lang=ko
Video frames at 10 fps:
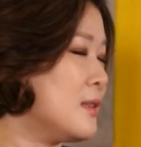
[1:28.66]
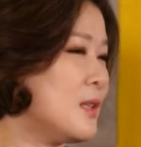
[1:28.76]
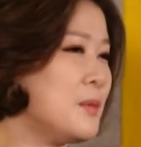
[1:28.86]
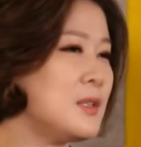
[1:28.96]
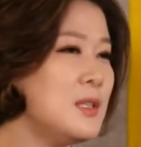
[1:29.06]

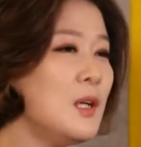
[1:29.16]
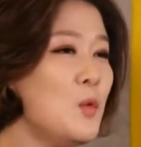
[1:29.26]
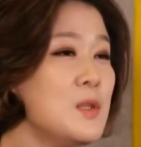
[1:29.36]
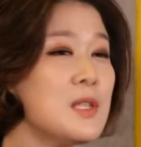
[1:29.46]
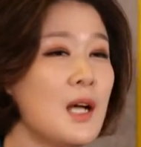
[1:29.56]
그러면 그냥
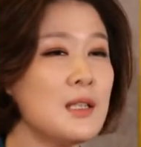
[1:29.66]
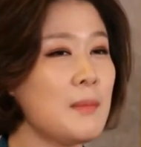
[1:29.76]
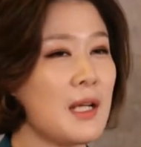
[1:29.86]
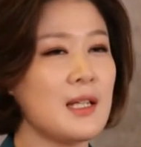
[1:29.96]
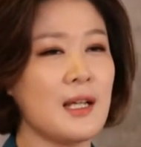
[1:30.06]
혼자 하는
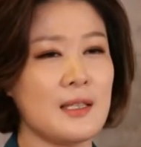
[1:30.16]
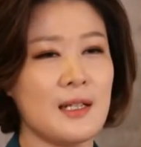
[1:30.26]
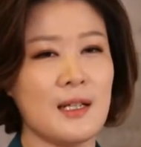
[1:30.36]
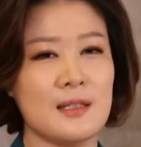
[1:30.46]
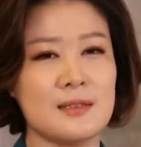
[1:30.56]
말이
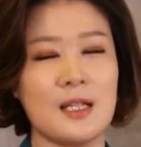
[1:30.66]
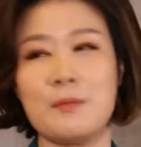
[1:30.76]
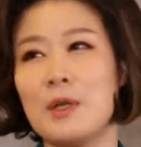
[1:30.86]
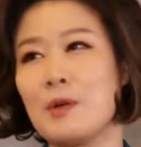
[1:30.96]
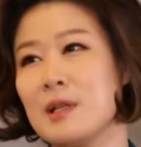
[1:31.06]
아니라
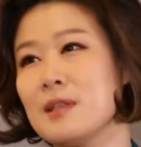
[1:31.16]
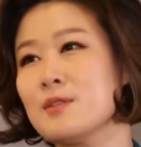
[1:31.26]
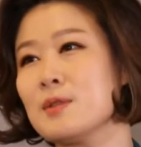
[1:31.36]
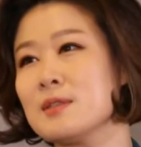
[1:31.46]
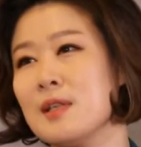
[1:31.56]
사람과의 관계
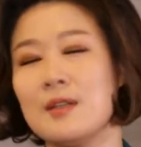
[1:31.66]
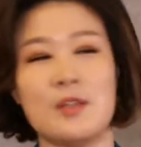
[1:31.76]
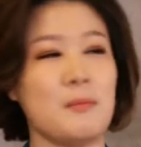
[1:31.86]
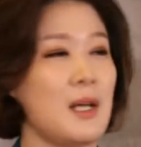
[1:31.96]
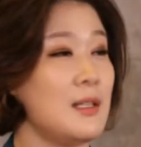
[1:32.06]
속에서 해야
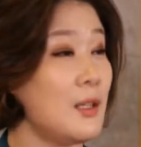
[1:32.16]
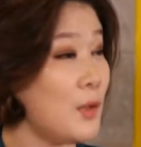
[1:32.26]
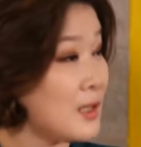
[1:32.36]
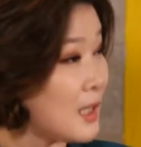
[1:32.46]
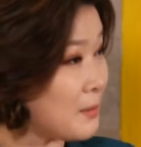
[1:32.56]
되는 말이라고
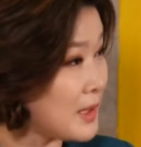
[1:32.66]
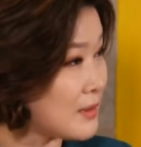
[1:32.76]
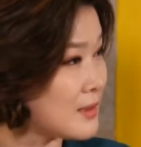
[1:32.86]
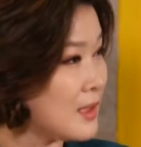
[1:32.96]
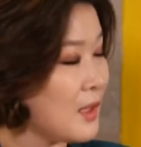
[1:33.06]

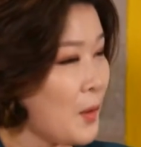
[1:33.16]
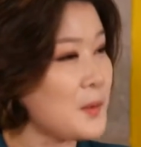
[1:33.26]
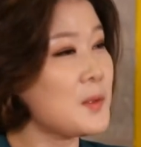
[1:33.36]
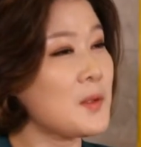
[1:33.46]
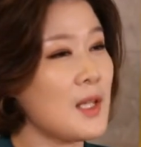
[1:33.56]
한다면
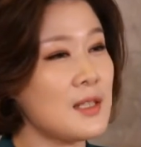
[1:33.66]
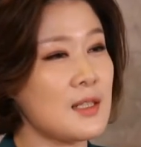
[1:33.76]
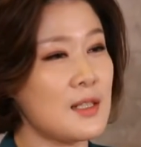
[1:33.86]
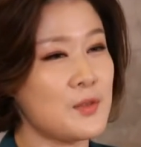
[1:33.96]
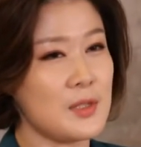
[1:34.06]
어떻게 해야
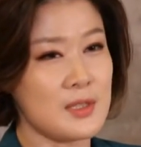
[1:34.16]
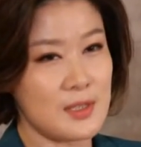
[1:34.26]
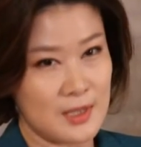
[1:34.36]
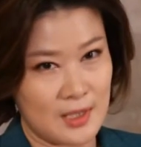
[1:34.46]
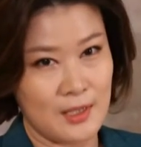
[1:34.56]
잘할 수
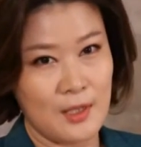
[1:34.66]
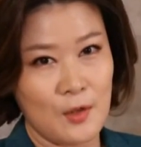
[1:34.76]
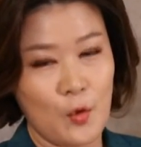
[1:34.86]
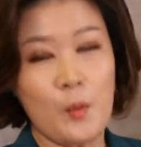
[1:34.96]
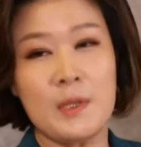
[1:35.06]
있을지
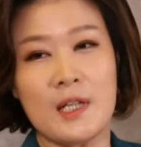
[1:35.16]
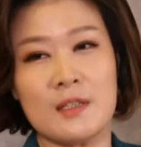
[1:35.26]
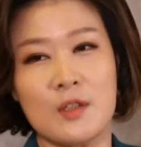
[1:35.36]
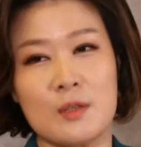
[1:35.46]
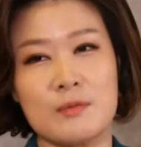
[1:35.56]

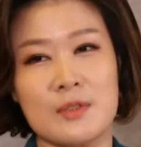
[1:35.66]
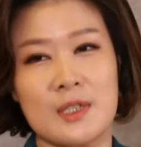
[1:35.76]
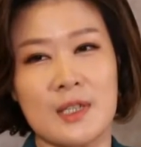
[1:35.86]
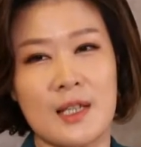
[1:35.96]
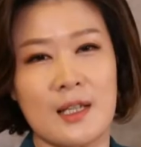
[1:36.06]
고민하는
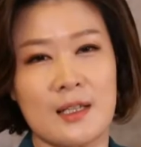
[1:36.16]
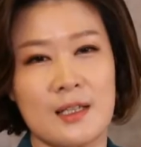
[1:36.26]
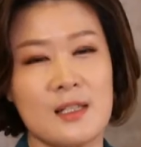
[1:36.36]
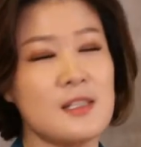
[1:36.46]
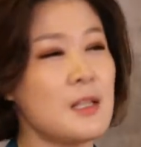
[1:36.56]
여러분들에게
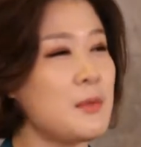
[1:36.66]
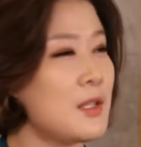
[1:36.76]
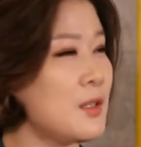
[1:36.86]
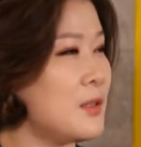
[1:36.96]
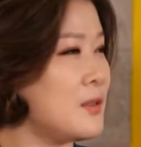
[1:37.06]

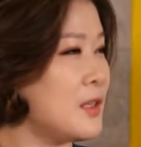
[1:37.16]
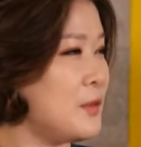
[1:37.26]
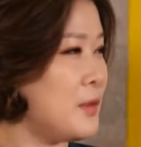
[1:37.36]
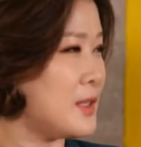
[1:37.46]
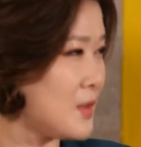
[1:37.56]
길잡이가
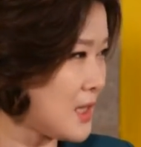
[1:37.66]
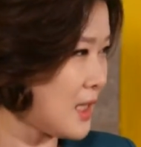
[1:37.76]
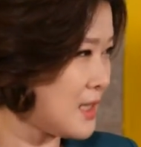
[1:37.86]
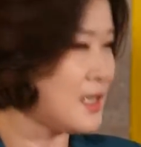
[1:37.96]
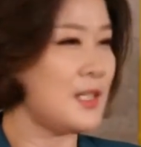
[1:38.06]
되어드리기 위해서
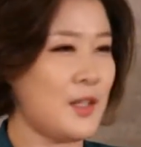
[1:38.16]
제가 이 자리에